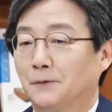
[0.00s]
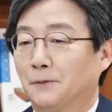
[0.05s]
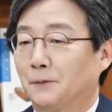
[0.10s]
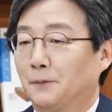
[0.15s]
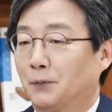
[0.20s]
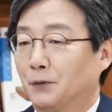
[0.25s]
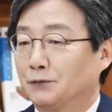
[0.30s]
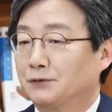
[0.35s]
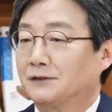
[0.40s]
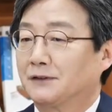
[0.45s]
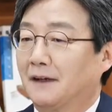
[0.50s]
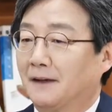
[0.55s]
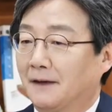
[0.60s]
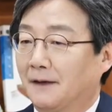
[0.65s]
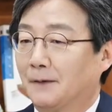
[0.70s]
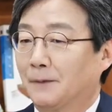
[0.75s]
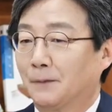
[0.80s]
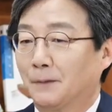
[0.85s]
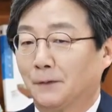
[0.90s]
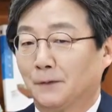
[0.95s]
새로운
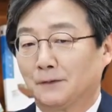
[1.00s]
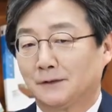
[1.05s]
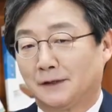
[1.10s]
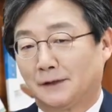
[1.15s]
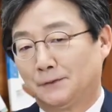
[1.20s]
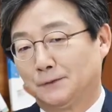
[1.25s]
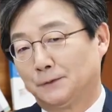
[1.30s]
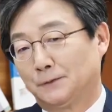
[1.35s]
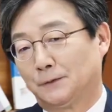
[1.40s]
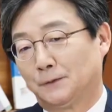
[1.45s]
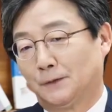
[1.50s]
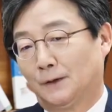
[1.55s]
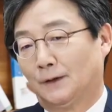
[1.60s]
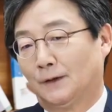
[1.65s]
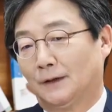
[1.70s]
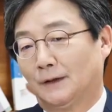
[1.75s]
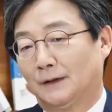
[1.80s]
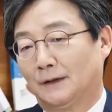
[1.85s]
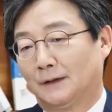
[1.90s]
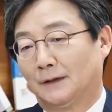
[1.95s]
보수당하고 자유
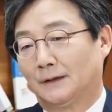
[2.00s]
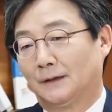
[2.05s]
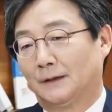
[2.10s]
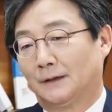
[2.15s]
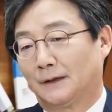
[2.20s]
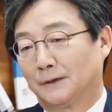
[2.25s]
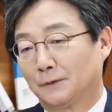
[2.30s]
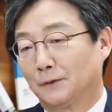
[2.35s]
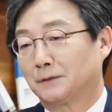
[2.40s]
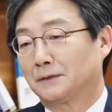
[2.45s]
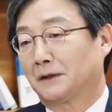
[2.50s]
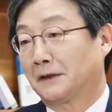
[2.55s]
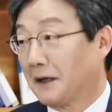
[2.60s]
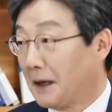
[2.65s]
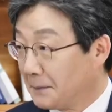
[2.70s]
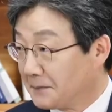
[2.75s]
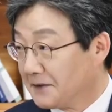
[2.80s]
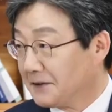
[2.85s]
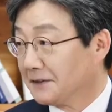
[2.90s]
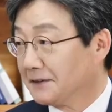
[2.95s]
어, 한국당이
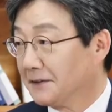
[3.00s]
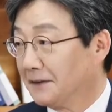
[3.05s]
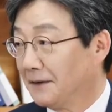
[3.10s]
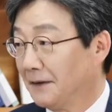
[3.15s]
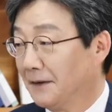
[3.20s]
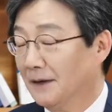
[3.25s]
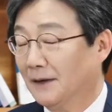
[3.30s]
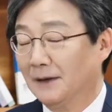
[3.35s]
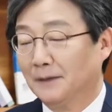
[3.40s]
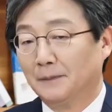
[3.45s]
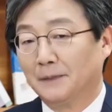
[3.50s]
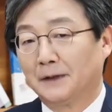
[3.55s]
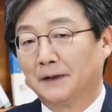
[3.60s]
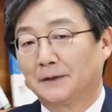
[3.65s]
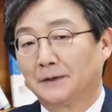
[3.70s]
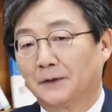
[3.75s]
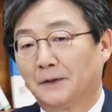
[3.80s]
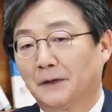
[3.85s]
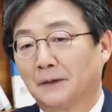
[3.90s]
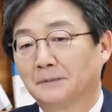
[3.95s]
합쳐서
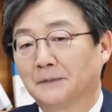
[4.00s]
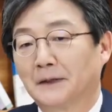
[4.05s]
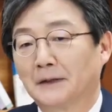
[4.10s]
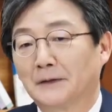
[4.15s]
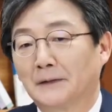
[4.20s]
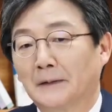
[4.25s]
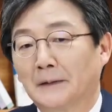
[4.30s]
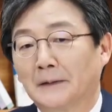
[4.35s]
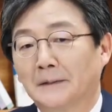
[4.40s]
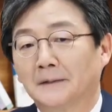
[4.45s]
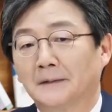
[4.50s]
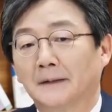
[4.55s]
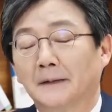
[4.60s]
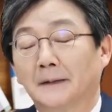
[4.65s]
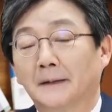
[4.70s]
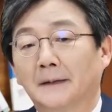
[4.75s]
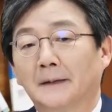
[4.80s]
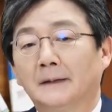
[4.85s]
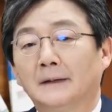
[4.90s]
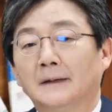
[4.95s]
미래통합당이 된
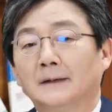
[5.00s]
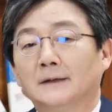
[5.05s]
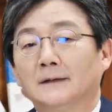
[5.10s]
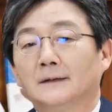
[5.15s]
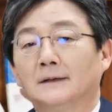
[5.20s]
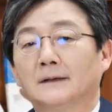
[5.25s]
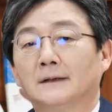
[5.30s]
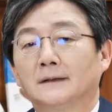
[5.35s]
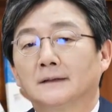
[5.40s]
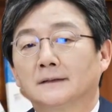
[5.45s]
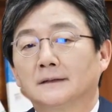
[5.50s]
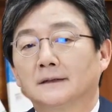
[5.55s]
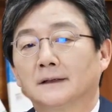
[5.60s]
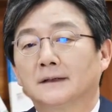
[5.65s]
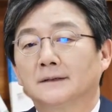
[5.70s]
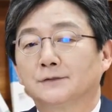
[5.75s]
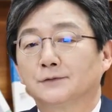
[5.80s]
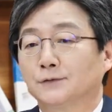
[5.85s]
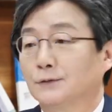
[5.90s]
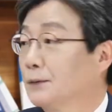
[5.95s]
건데 어,
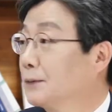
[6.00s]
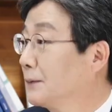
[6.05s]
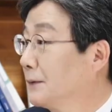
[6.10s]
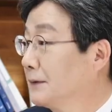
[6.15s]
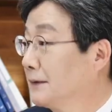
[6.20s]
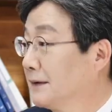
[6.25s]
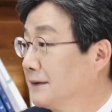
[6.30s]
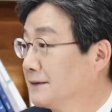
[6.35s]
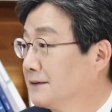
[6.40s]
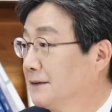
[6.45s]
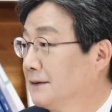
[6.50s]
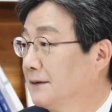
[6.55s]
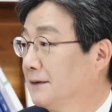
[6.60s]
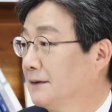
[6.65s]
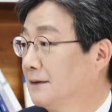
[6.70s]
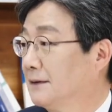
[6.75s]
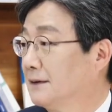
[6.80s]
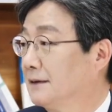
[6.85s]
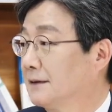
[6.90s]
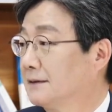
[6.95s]
특히
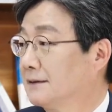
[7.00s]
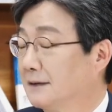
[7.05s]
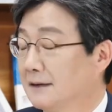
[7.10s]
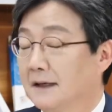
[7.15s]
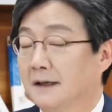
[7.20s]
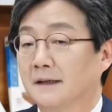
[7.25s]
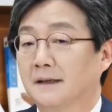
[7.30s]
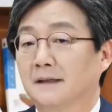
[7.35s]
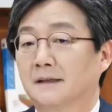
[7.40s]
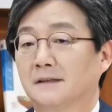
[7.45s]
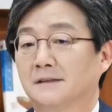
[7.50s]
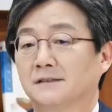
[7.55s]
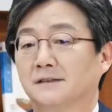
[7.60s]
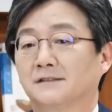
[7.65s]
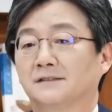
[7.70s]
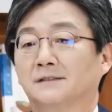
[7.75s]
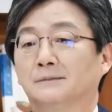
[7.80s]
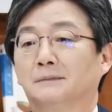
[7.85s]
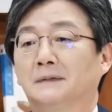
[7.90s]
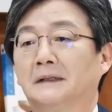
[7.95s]
수도권에서 크게
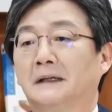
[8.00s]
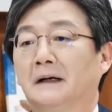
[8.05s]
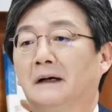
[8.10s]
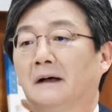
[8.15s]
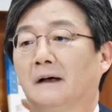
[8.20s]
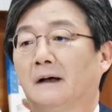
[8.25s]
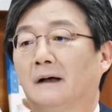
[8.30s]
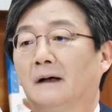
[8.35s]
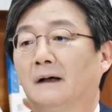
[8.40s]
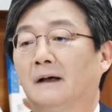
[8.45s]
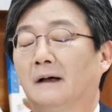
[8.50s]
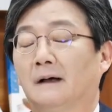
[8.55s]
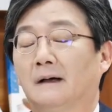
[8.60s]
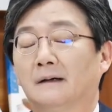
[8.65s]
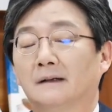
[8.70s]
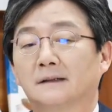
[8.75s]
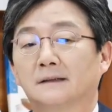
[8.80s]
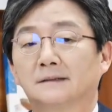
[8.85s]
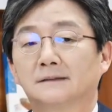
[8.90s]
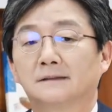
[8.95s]
졌습니다.
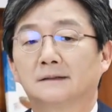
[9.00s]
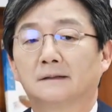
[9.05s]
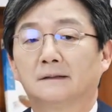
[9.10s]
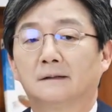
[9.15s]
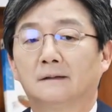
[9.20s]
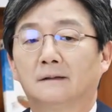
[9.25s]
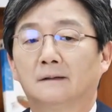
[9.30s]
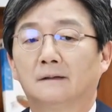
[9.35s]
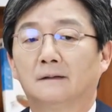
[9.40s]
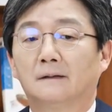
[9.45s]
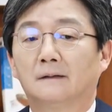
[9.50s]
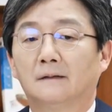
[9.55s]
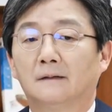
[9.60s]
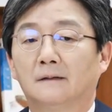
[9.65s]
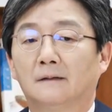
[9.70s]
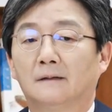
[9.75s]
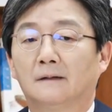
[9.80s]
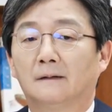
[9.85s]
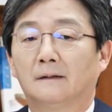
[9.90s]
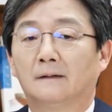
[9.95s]
그래서
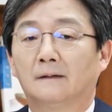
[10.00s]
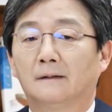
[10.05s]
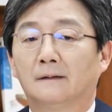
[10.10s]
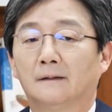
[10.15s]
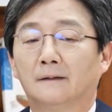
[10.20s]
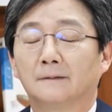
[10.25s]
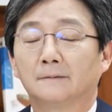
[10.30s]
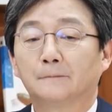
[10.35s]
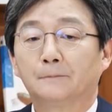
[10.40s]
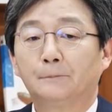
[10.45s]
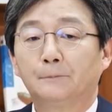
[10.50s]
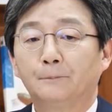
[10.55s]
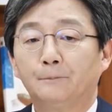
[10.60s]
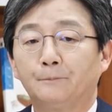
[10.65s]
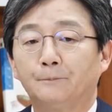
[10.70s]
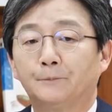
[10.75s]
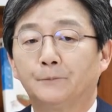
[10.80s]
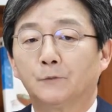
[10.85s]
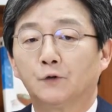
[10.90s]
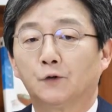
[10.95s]
어,
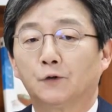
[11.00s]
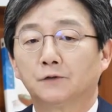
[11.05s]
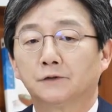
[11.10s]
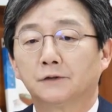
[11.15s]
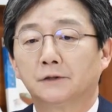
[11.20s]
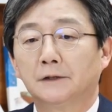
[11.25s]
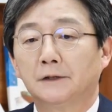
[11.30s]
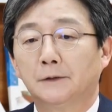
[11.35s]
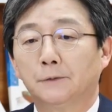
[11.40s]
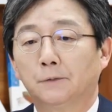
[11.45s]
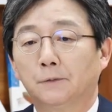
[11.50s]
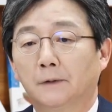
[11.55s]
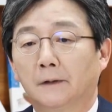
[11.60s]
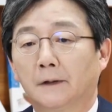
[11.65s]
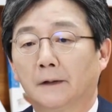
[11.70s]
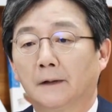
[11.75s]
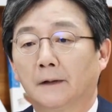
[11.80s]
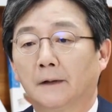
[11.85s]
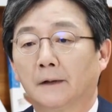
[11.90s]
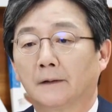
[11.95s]
총선
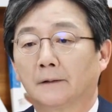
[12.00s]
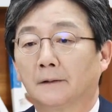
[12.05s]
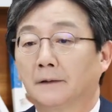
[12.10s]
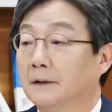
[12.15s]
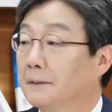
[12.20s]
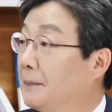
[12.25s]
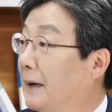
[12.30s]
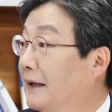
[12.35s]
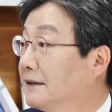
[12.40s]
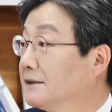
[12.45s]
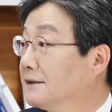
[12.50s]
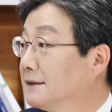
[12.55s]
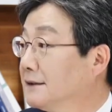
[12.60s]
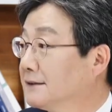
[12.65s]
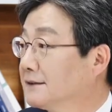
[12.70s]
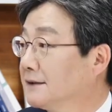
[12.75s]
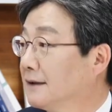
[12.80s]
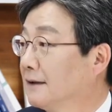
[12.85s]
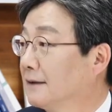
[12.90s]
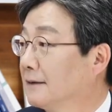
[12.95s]
이후에 거의 반년
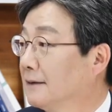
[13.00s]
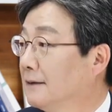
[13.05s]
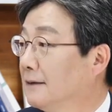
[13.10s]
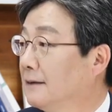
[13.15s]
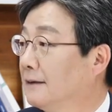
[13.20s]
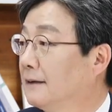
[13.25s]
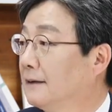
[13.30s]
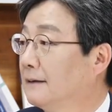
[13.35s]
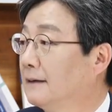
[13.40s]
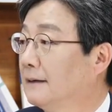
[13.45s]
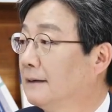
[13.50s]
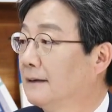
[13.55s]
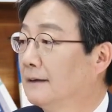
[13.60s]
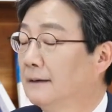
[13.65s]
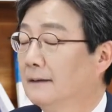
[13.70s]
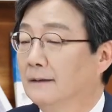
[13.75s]
이상을